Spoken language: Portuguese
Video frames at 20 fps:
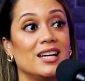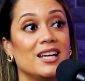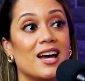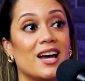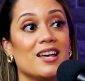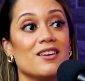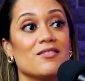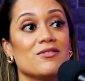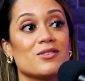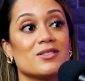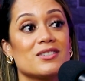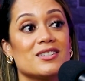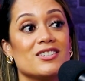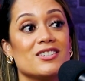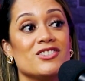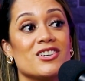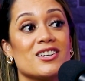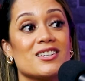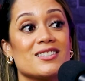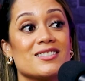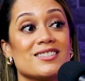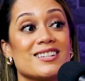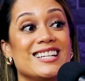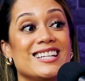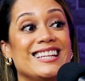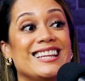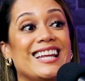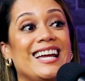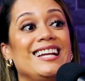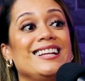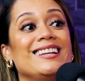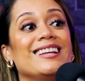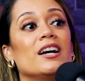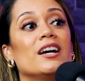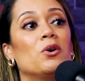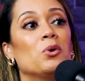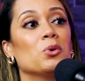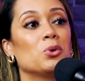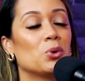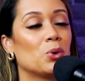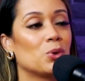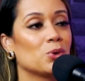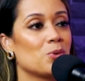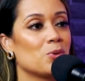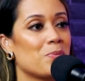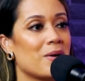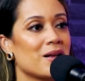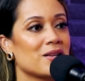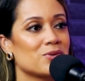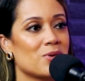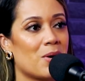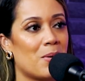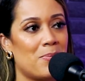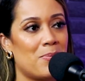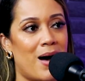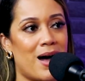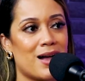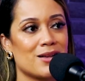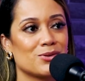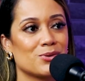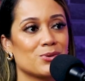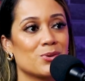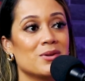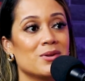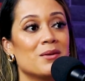e aí você já entendeu todo o passo a passo,